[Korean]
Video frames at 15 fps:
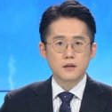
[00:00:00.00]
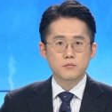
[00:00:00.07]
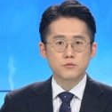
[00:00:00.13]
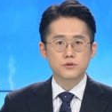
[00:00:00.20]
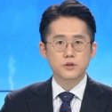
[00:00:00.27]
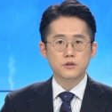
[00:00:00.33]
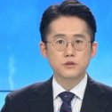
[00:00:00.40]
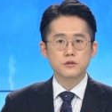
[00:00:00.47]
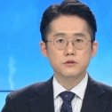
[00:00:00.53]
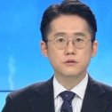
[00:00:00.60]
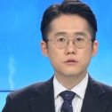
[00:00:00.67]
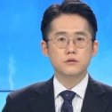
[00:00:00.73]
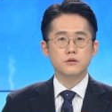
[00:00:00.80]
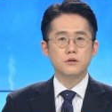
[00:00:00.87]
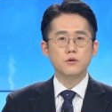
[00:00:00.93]

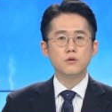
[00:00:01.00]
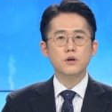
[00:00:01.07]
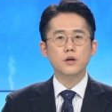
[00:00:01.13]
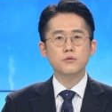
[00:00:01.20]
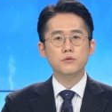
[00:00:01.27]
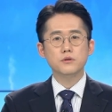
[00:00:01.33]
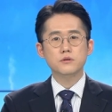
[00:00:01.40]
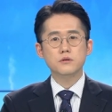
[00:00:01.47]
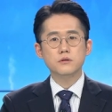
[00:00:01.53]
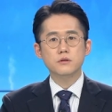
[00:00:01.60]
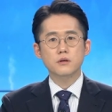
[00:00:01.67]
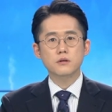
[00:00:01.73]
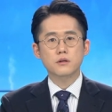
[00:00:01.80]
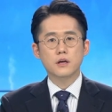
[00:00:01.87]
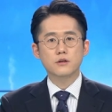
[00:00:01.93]
문제는 이렇게 됐을
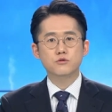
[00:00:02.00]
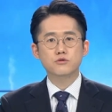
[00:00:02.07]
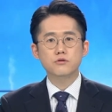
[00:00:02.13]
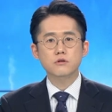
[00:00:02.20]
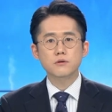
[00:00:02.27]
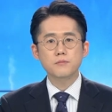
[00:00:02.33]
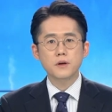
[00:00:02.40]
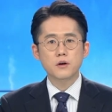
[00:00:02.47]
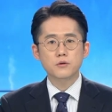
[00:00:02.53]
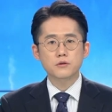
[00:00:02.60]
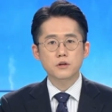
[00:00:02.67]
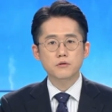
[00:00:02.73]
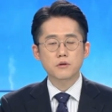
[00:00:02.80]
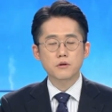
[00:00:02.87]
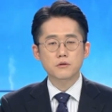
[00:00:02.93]
때 대출금리가
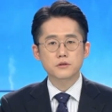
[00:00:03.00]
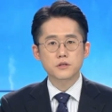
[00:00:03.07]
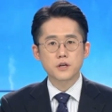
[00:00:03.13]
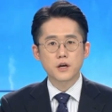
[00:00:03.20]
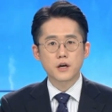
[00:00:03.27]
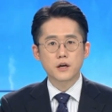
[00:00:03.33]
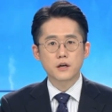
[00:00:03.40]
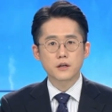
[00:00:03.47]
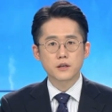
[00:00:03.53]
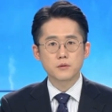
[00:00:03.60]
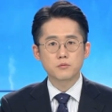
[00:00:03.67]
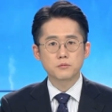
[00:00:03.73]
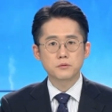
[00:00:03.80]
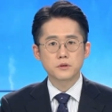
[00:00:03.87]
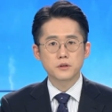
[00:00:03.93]
어떻게 될 것이냐 이
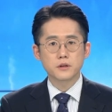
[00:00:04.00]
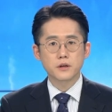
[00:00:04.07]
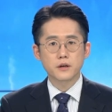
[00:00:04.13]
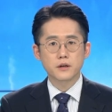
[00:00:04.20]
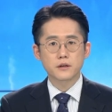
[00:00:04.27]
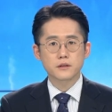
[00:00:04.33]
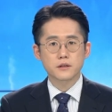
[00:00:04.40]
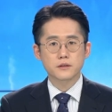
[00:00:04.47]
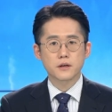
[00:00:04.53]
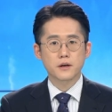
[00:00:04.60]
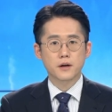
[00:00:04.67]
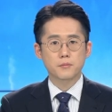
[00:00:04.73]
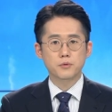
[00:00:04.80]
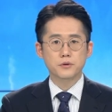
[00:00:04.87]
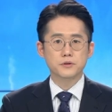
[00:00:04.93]
부분인데 자세히
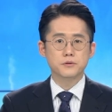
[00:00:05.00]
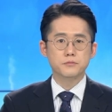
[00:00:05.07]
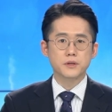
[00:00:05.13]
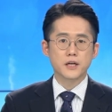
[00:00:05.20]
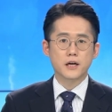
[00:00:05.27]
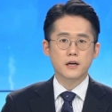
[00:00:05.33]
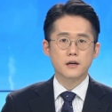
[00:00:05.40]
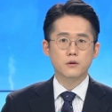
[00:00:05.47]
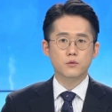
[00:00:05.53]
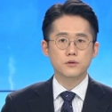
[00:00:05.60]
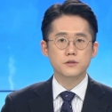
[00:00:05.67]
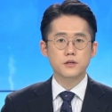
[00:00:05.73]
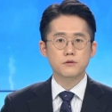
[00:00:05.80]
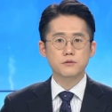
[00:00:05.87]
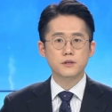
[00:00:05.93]
알아보겠습니다.
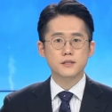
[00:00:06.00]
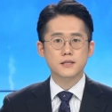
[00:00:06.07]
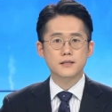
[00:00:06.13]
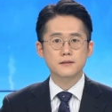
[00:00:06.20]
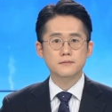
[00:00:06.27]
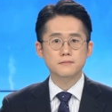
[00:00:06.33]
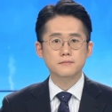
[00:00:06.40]
권세욱 기자.